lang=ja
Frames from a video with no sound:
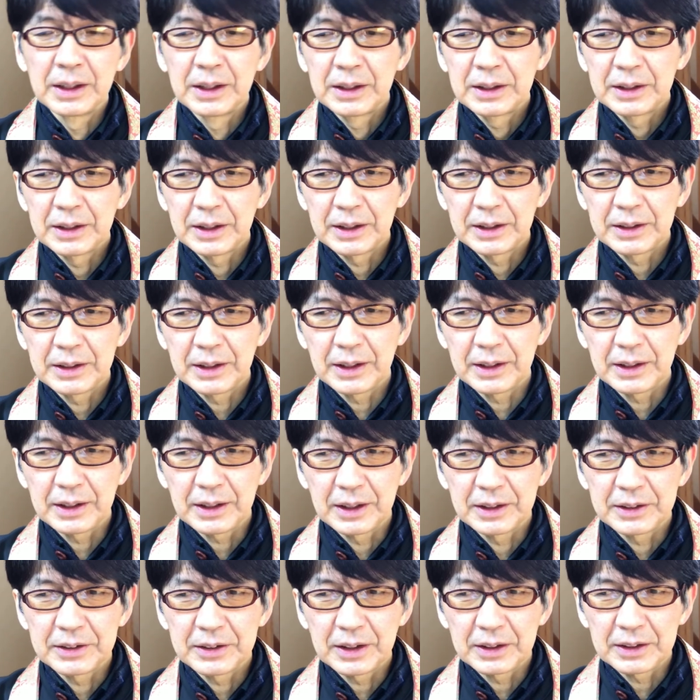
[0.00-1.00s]
で誰
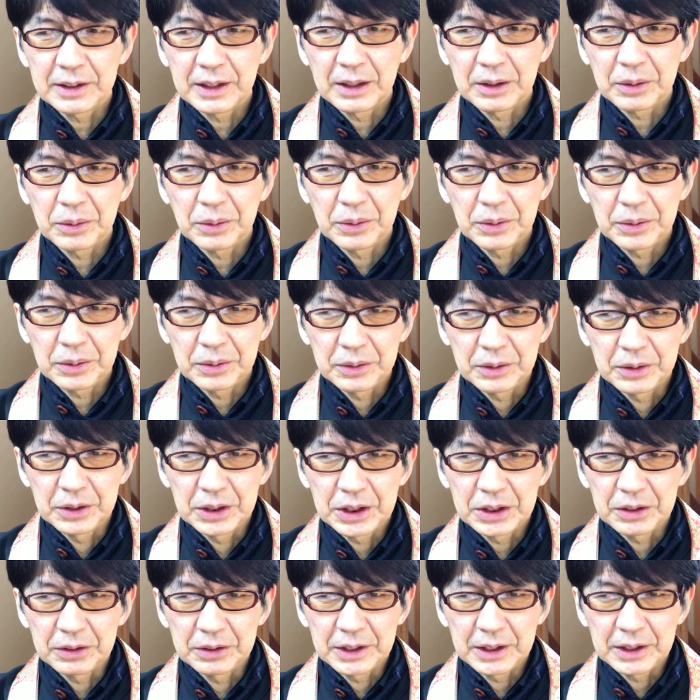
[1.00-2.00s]
か炭鉱労働を
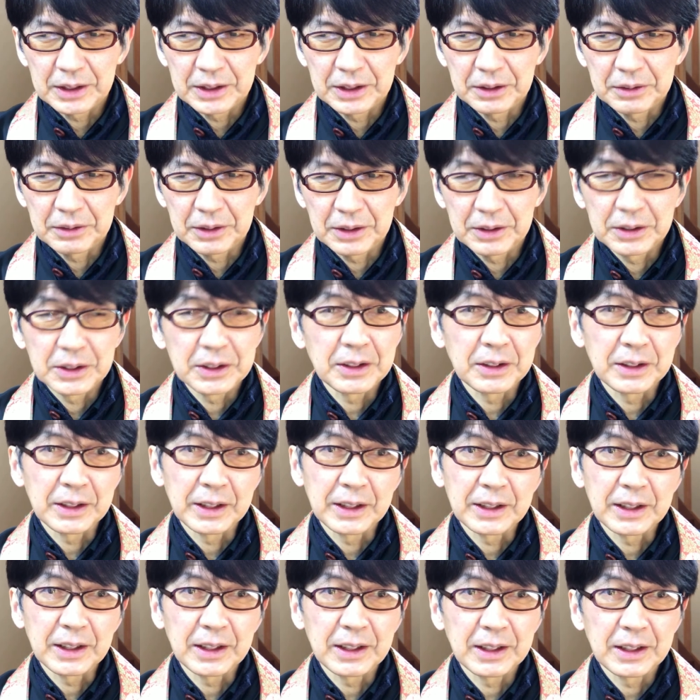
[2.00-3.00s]
一緒にやってくれる人
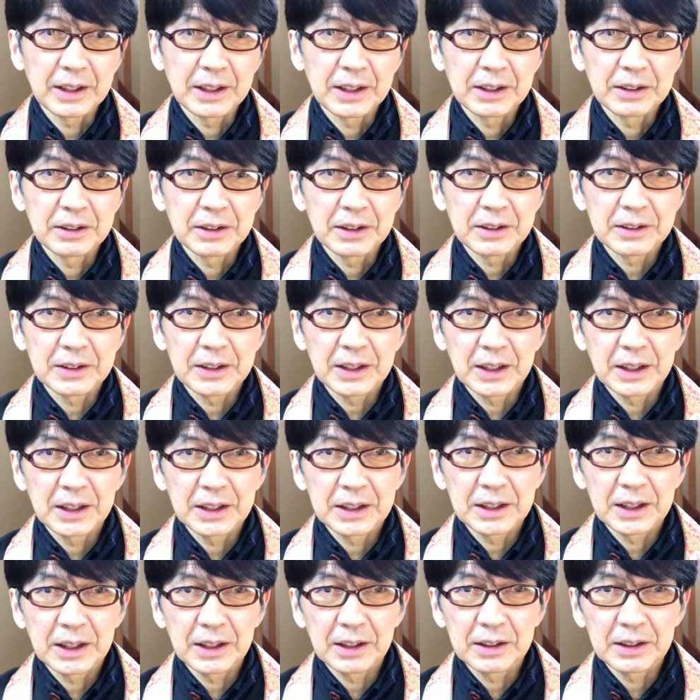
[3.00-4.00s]
ないかな言って探
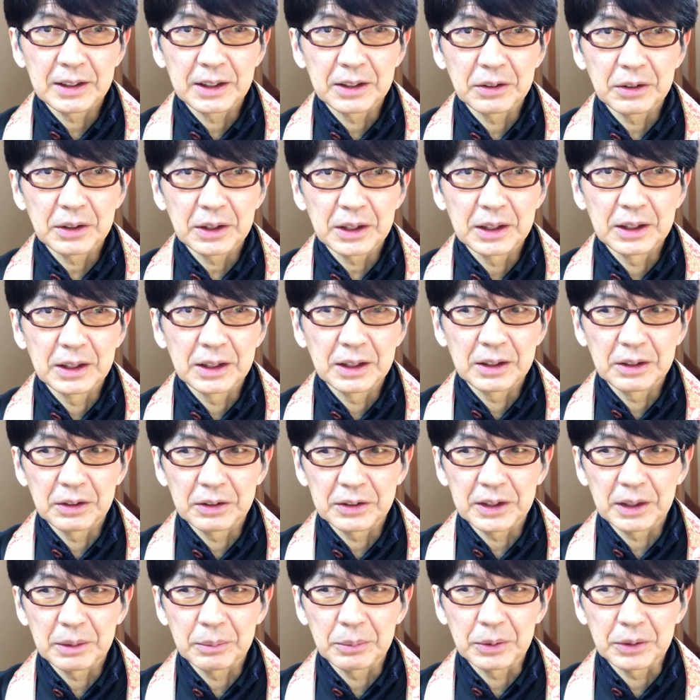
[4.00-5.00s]
してはった時に与
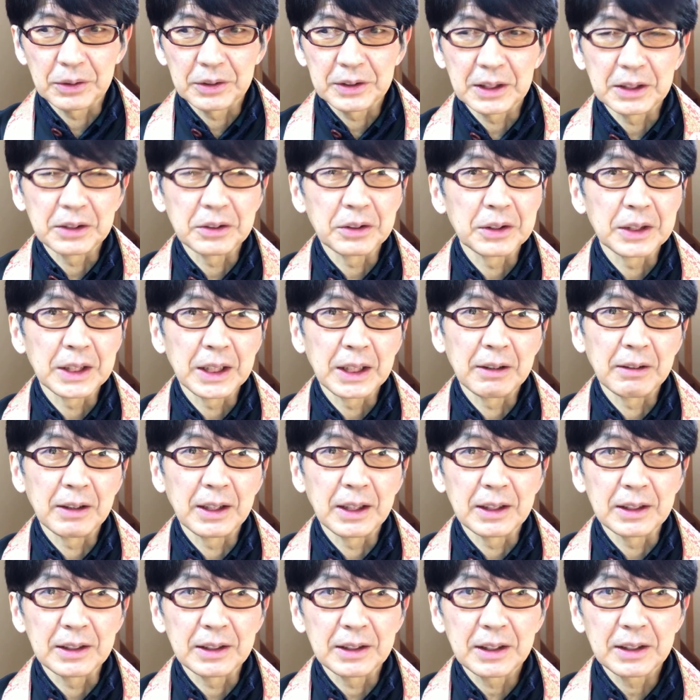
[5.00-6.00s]
三郎さんと出会わ
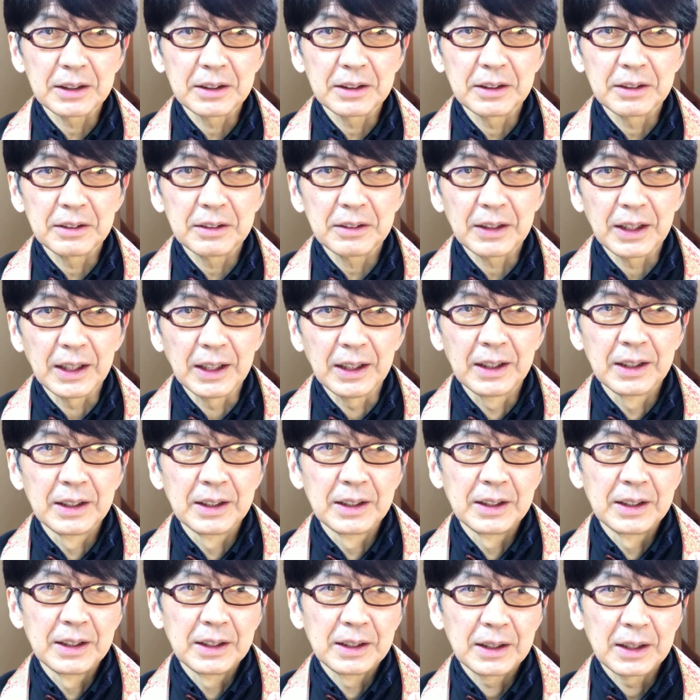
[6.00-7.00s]
はったっていうのが
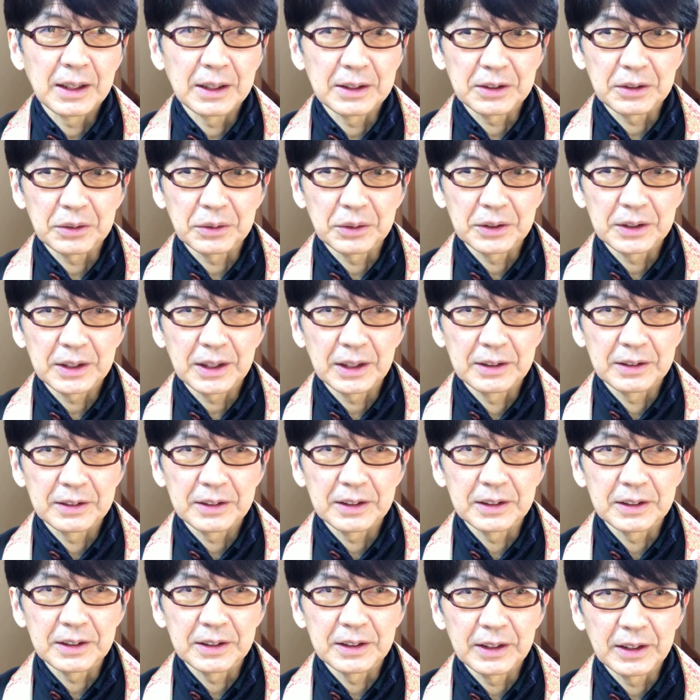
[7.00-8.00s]
和子さん
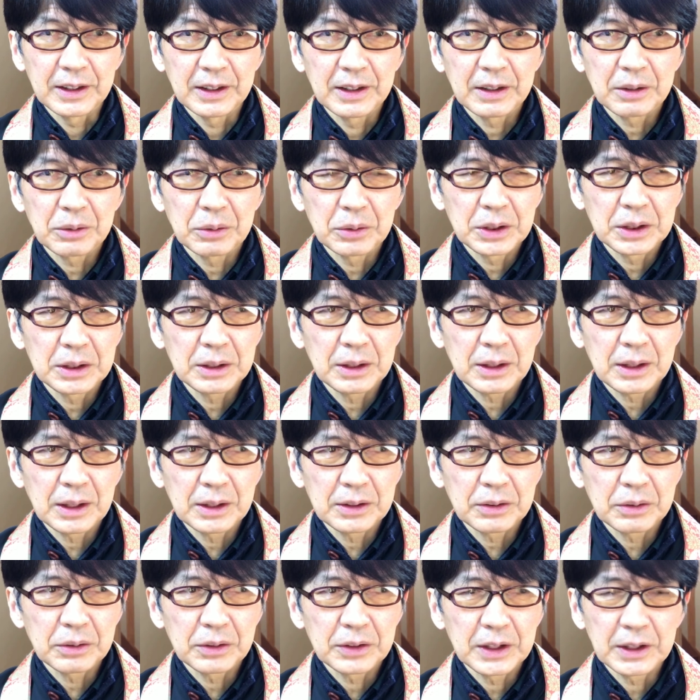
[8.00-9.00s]
説でえこっちは
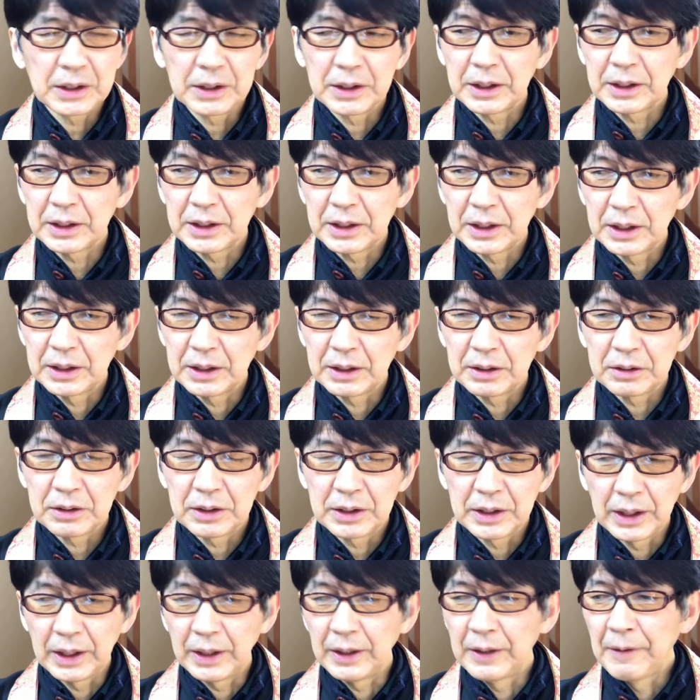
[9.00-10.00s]
和子さんだけじゃなく
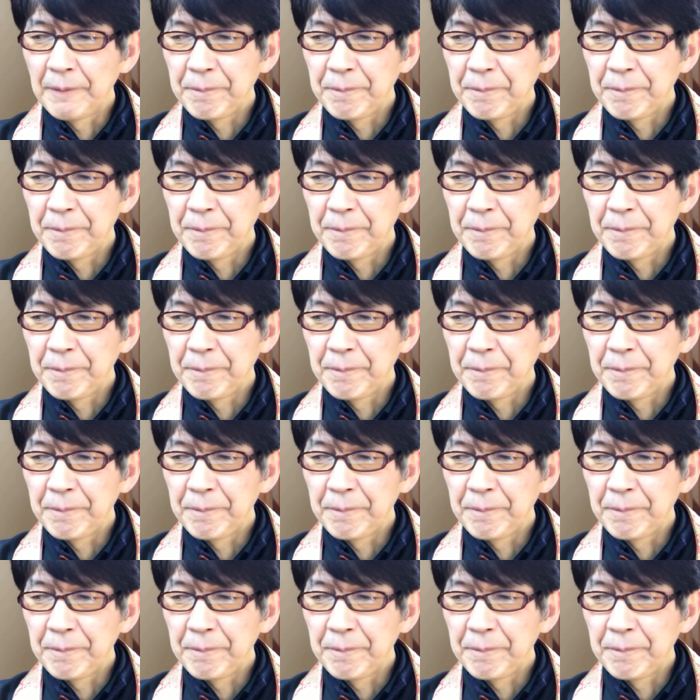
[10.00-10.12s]
て。